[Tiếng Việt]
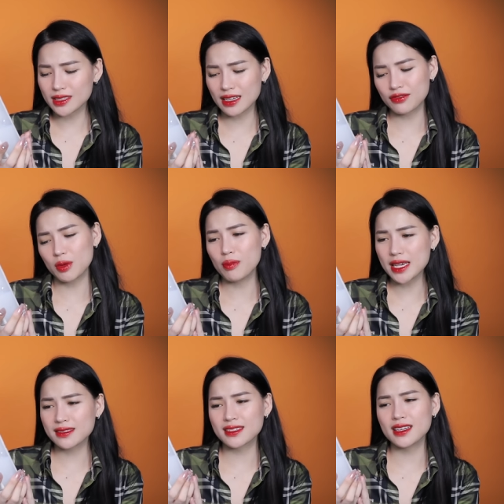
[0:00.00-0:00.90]
cái sản phẩm
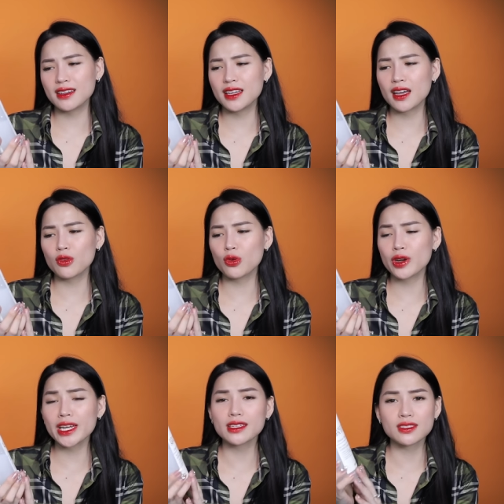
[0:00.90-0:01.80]
Badskin
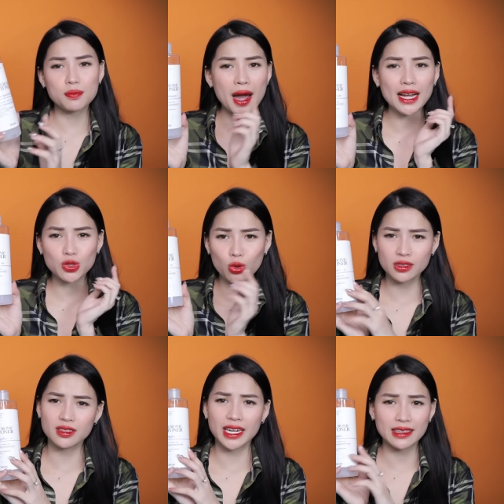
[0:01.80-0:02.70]
Hyaluronic Spa
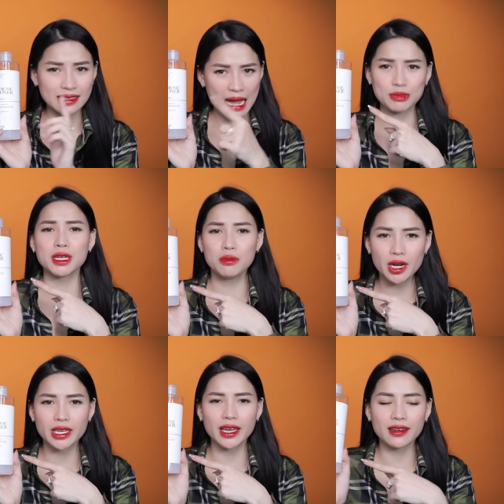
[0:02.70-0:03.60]
Toner này, 8 trên
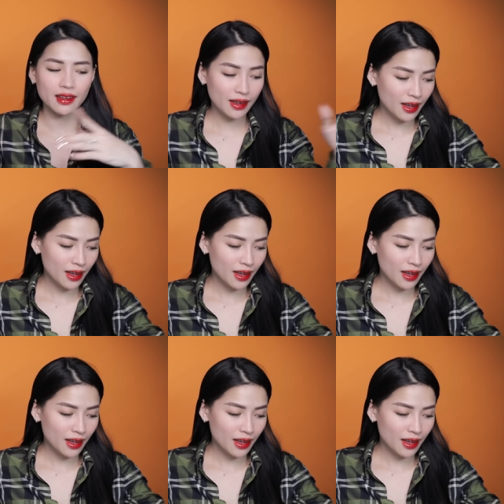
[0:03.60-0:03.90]
10 nha.